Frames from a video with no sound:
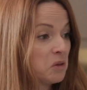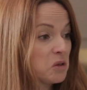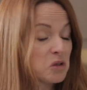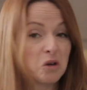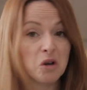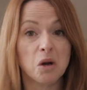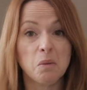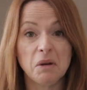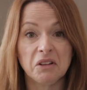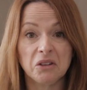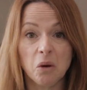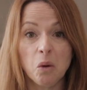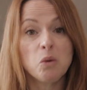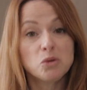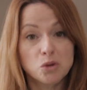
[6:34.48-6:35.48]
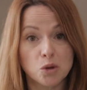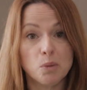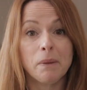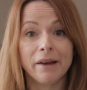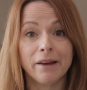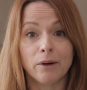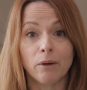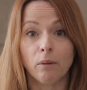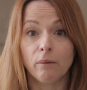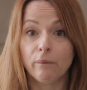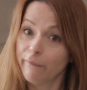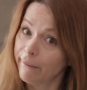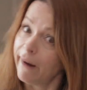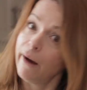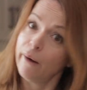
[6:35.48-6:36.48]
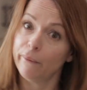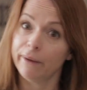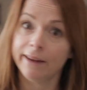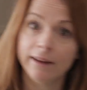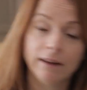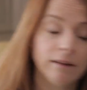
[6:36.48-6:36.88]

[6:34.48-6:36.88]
sur le béton du perron. Oui.